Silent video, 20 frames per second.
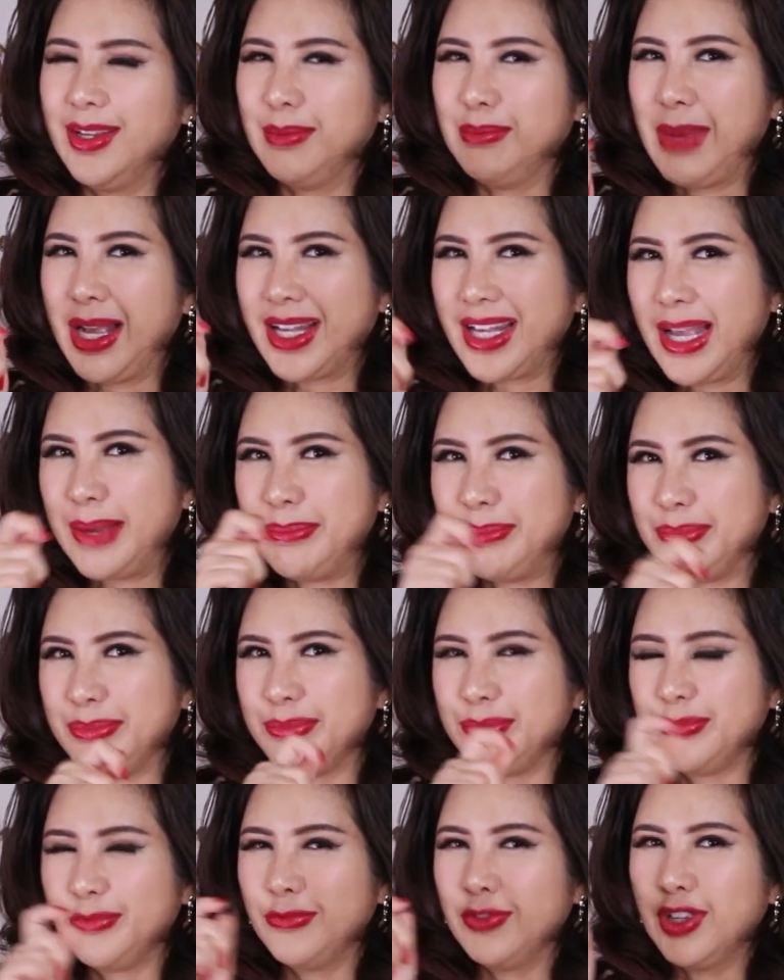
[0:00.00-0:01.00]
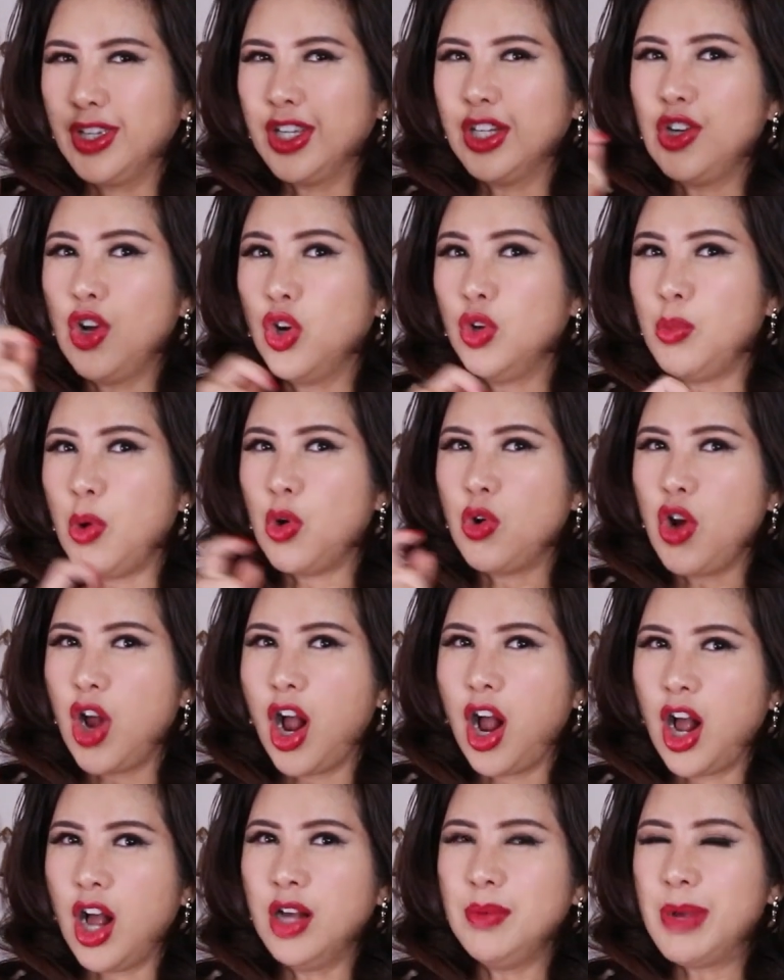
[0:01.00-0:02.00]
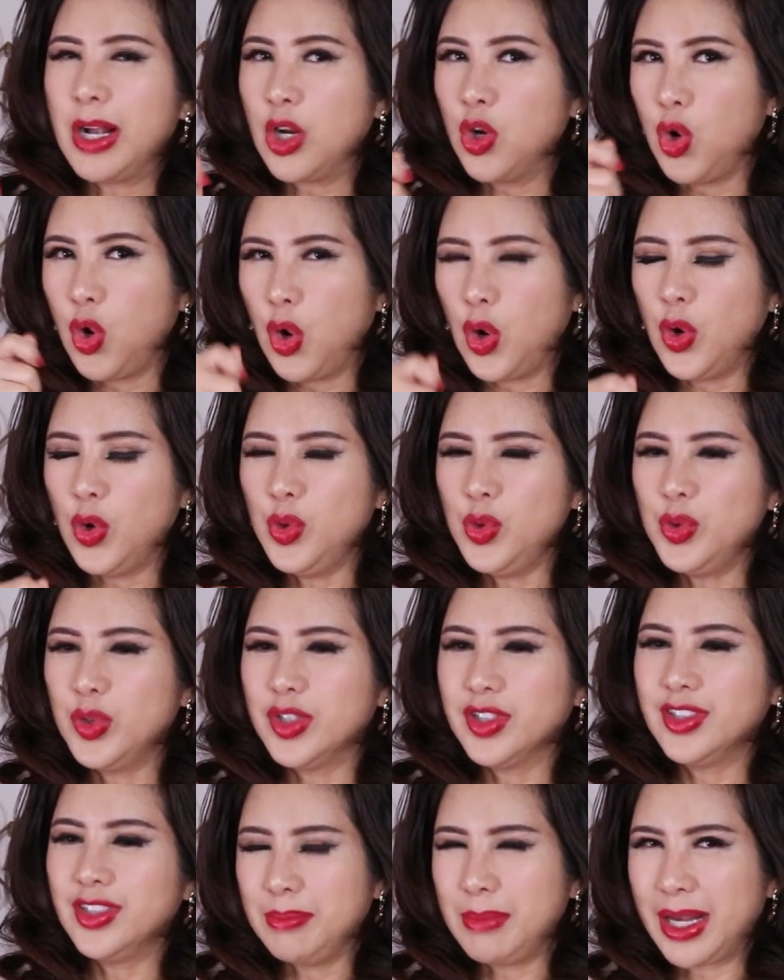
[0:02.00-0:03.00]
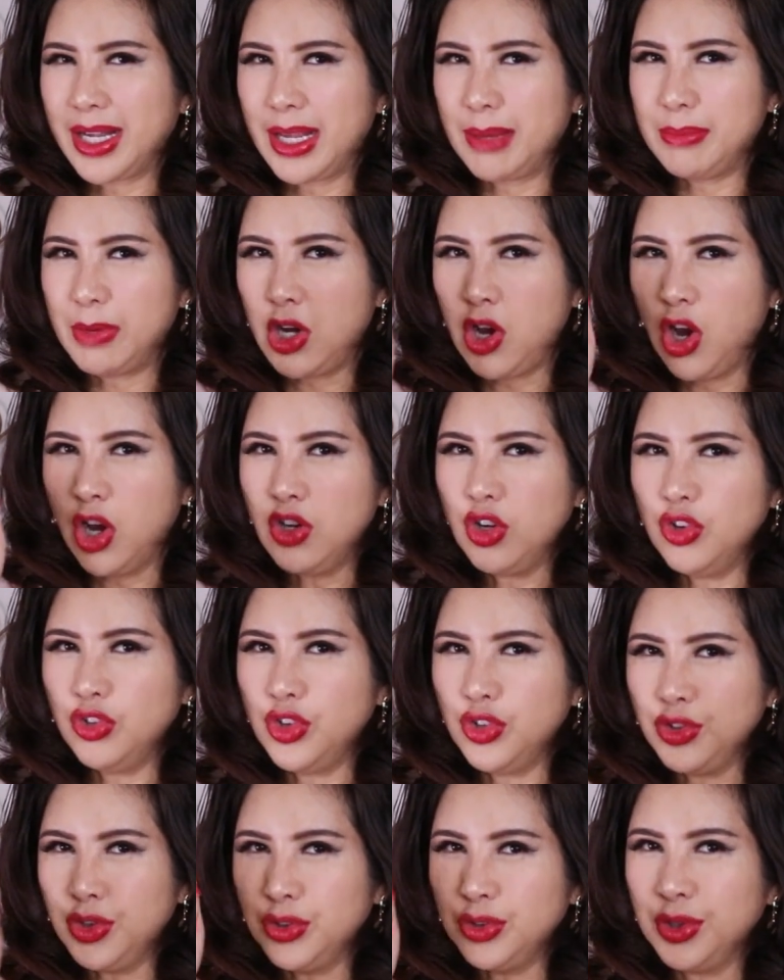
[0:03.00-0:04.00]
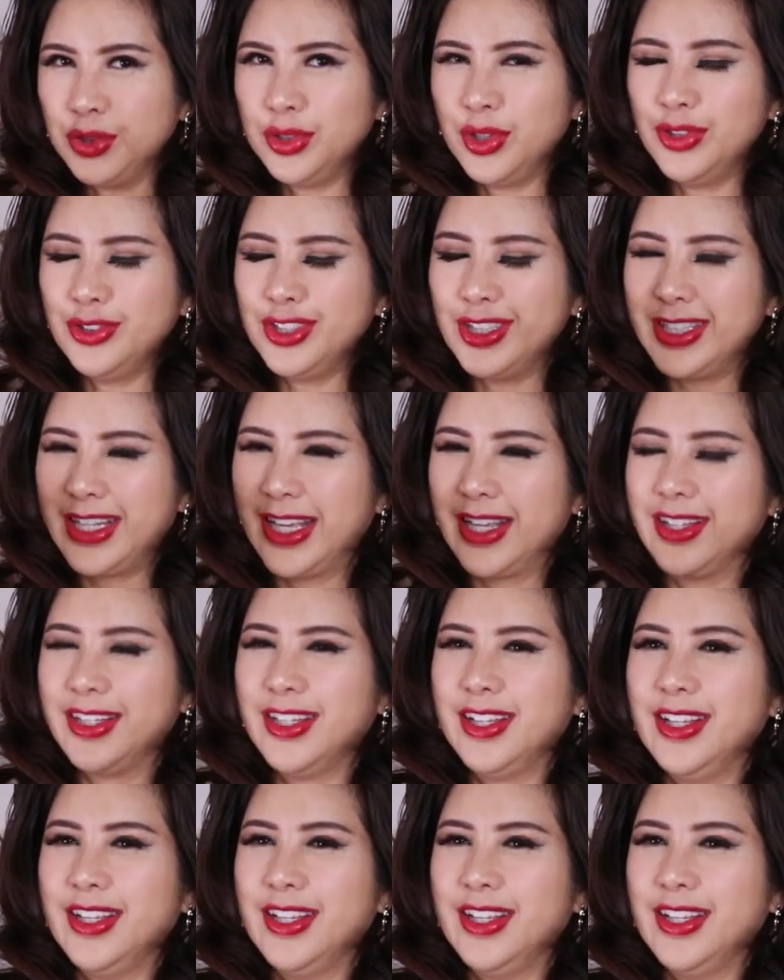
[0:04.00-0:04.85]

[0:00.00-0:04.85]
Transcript: bà cầm cái đôi bộ gõ bằng gỗ bà cầm bà gõ cốc cốc cốc cốc cốc kìa nè